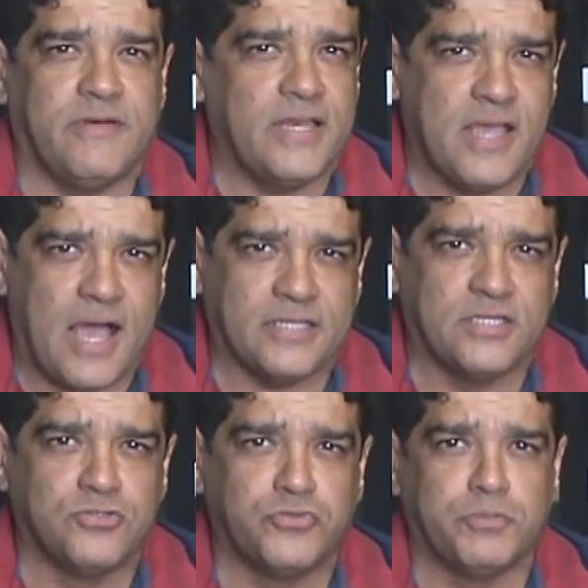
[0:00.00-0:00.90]

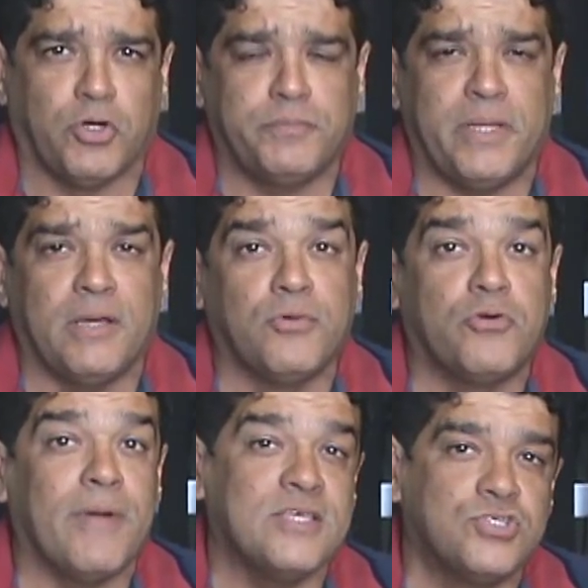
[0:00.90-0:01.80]
variadas no futebol de
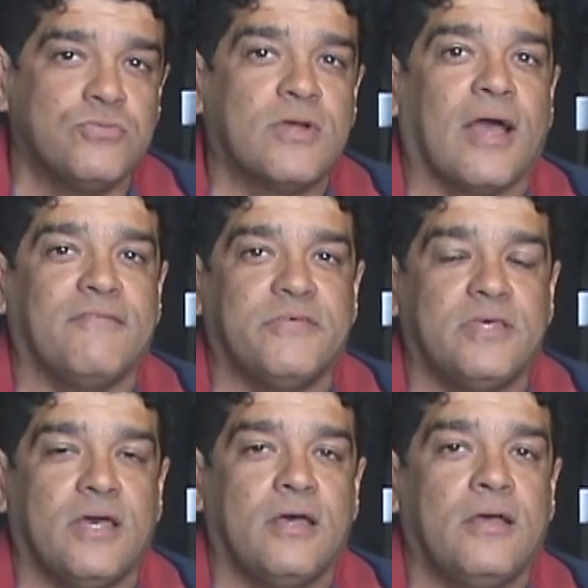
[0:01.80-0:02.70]
Pernambuco, mas nunca
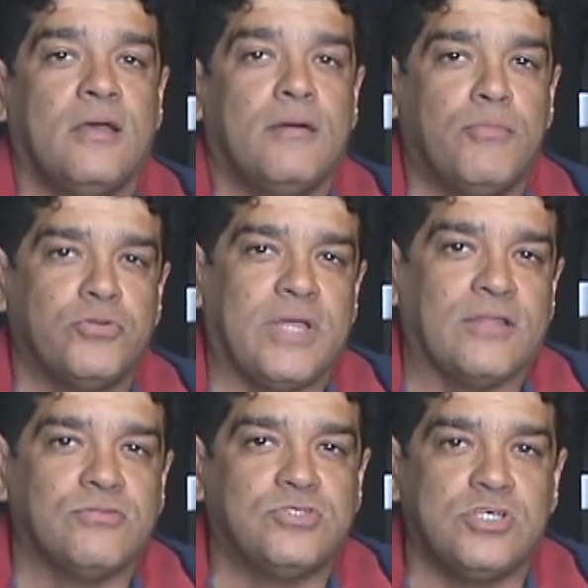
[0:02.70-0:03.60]
havia
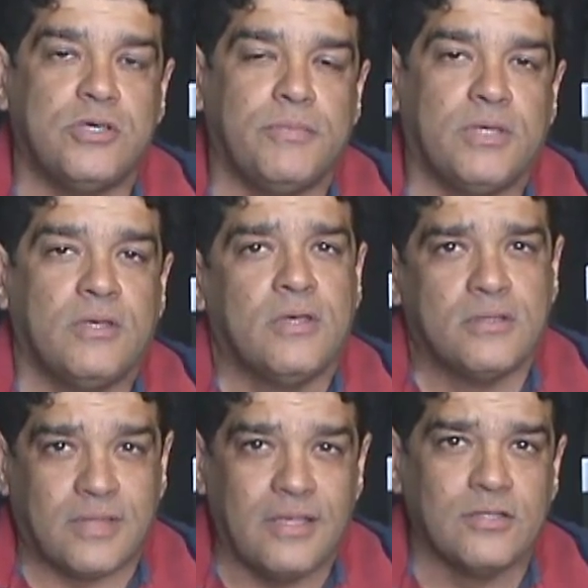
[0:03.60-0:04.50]
montado um time
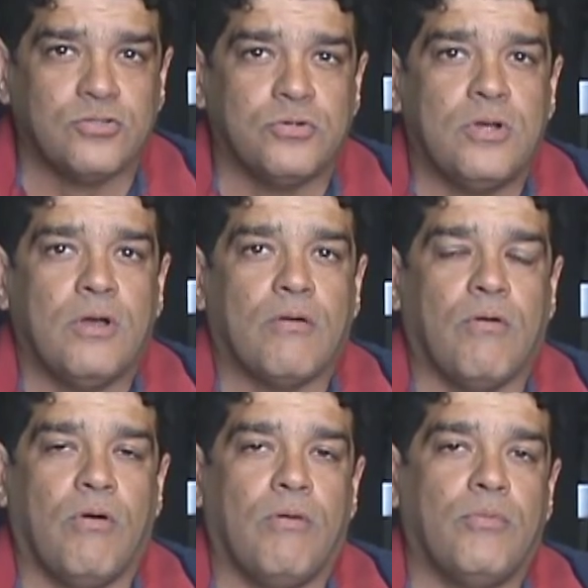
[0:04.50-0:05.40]
tendo
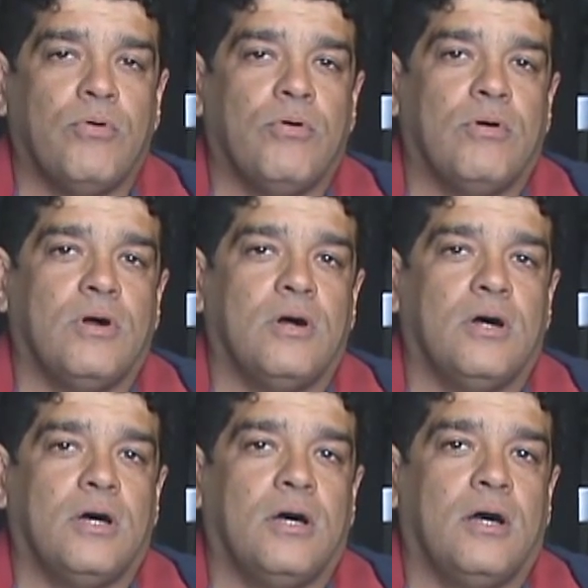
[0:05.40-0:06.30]
como
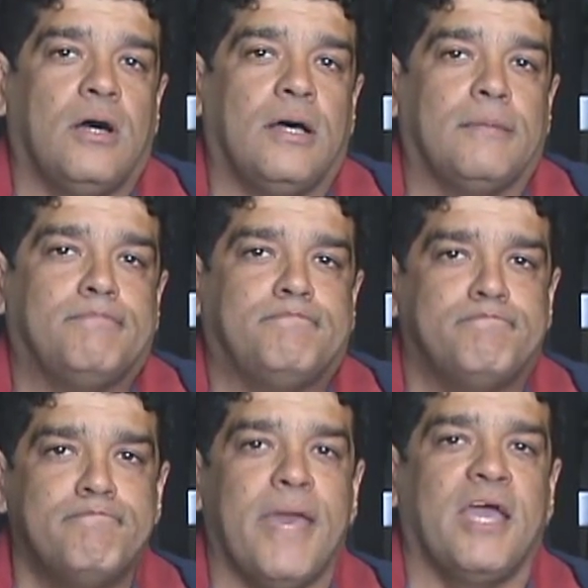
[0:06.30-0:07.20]
uh,
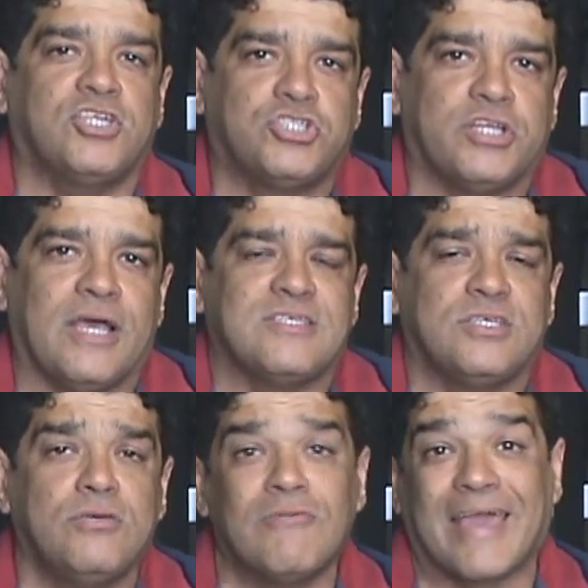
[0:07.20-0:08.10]
mestre,
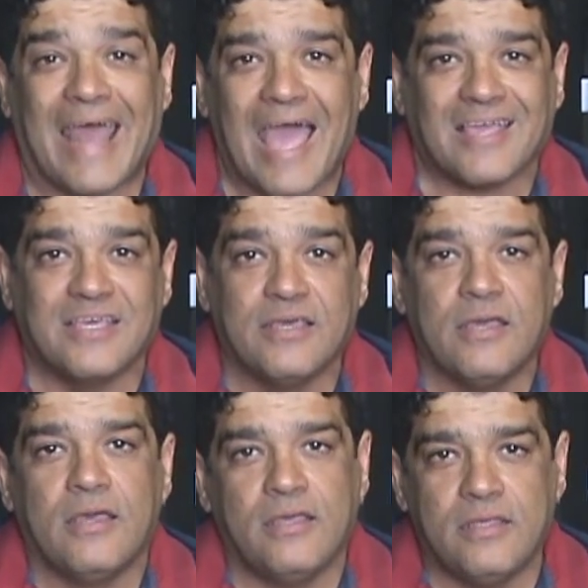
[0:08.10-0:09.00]
assim, um craque.
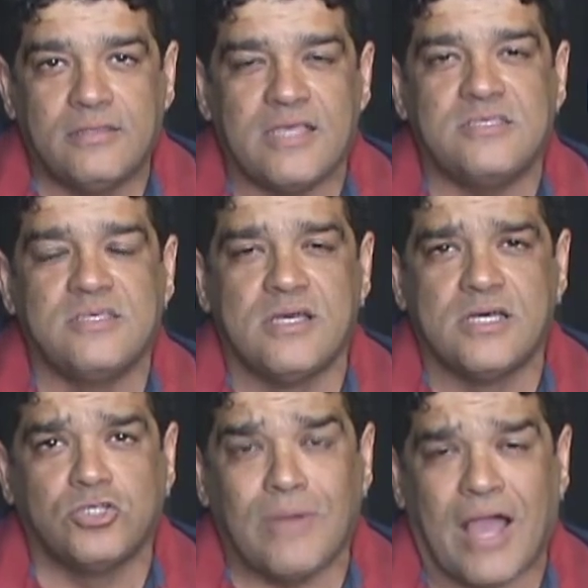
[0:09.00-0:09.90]
E desse
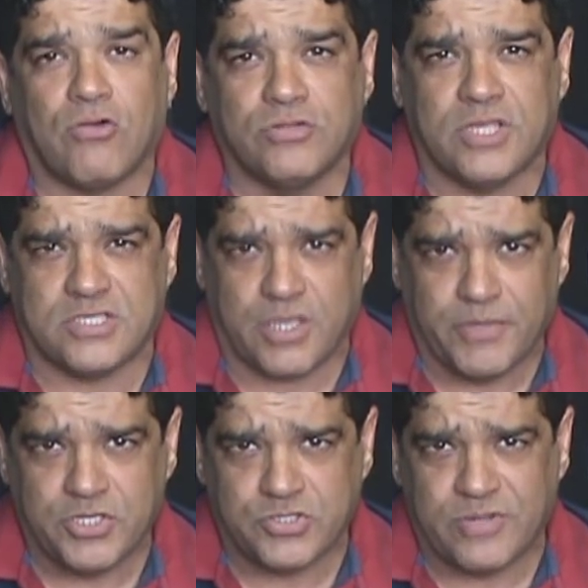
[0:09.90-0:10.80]
ano
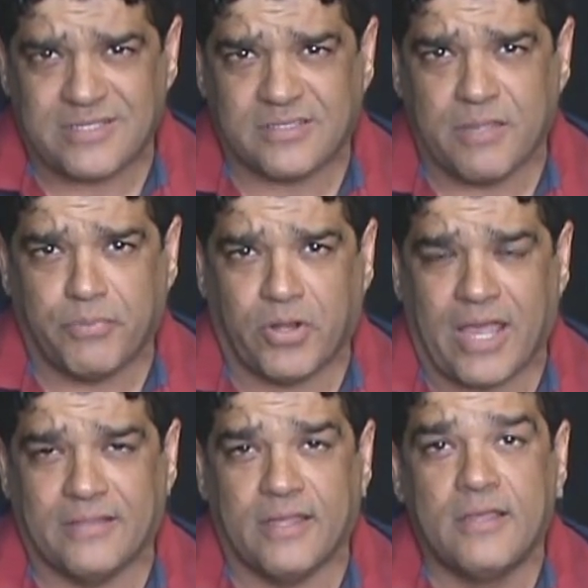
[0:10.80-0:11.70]
aconteceu isso. Nessa
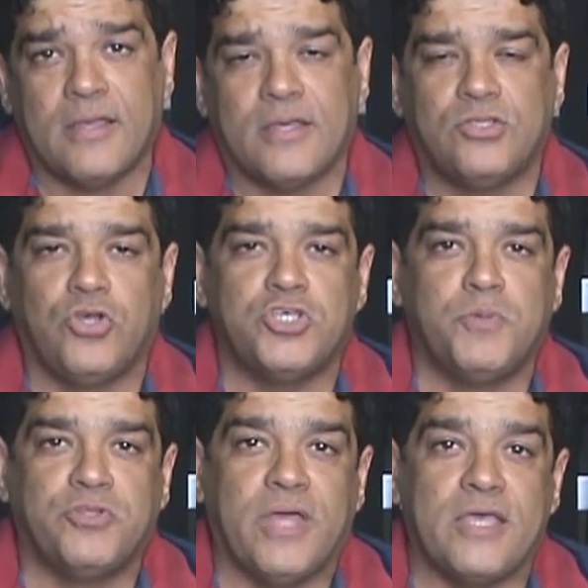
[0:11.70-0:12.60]
temporada
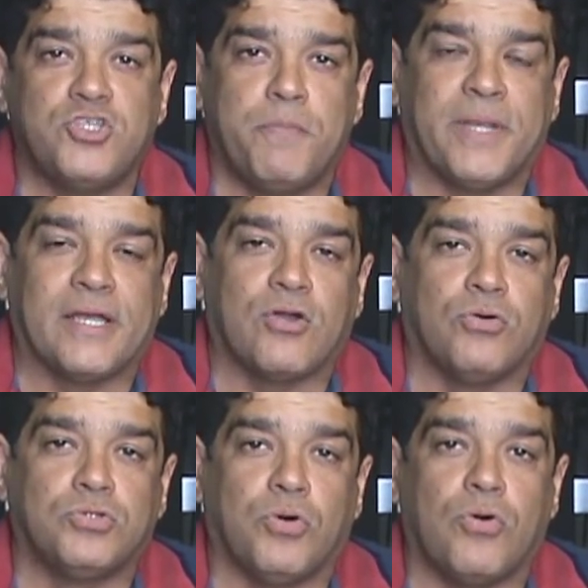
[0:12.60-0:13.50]
2010, o Ipiranga
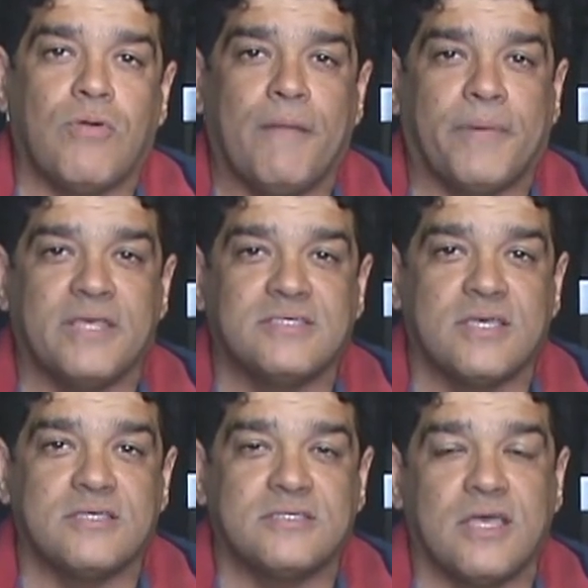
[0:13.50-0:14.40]
contou com a
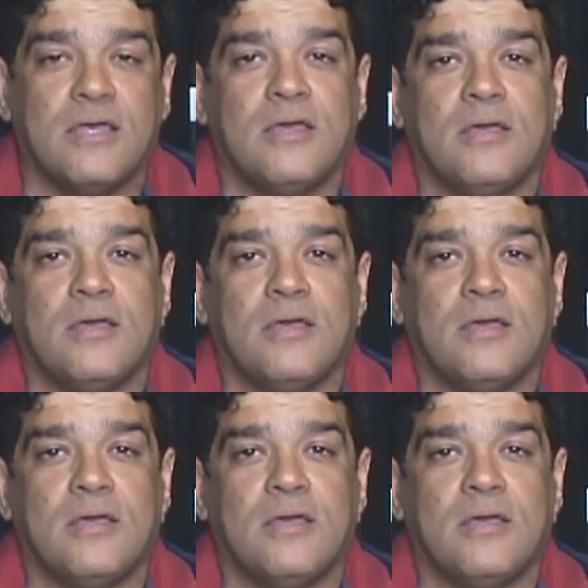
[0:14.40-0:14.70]
presença